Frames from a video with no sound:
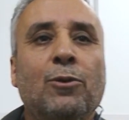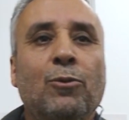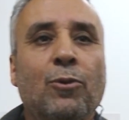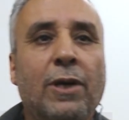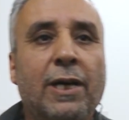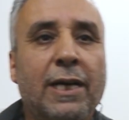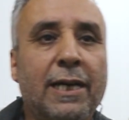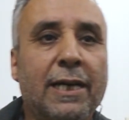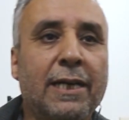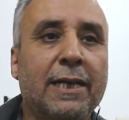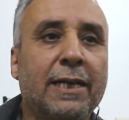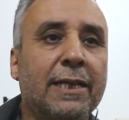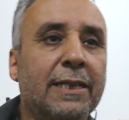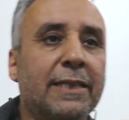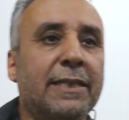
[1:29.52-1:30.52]

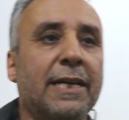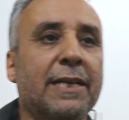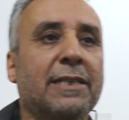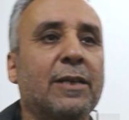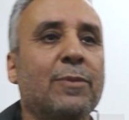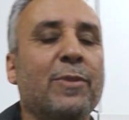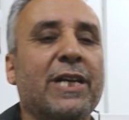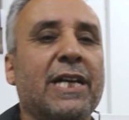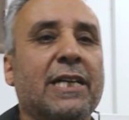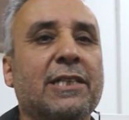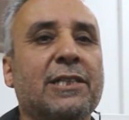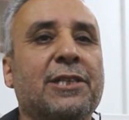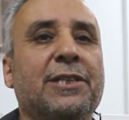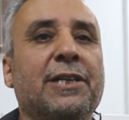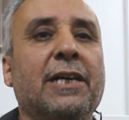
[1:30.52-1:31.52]
وإدارة
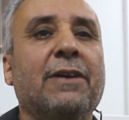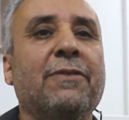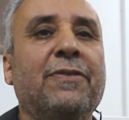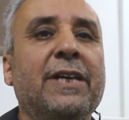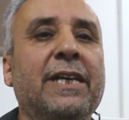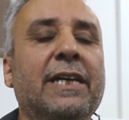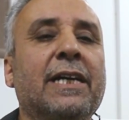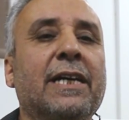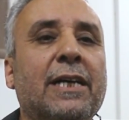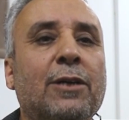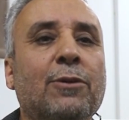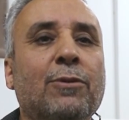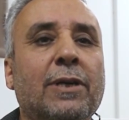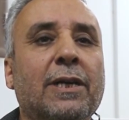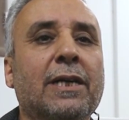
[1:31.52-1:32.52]
المراكز
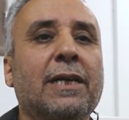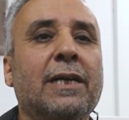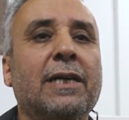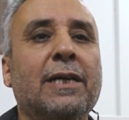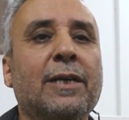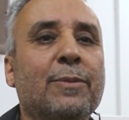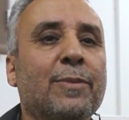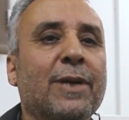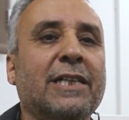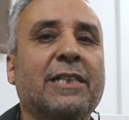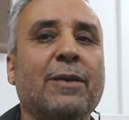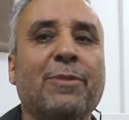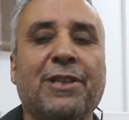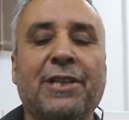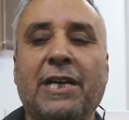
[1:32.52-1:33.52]
الثقافية
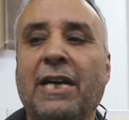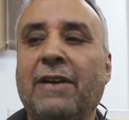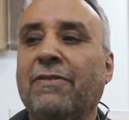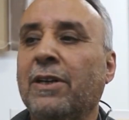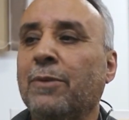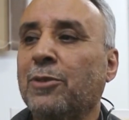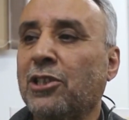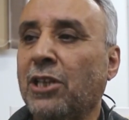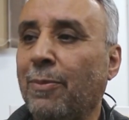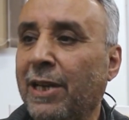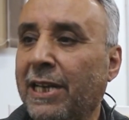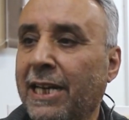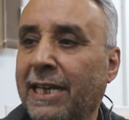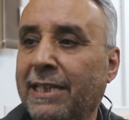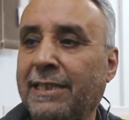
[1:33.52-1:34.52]
ومكتب الثقافة
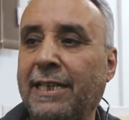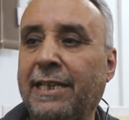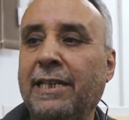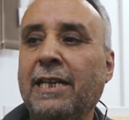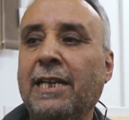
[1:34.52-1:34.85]
بجبل الأخضر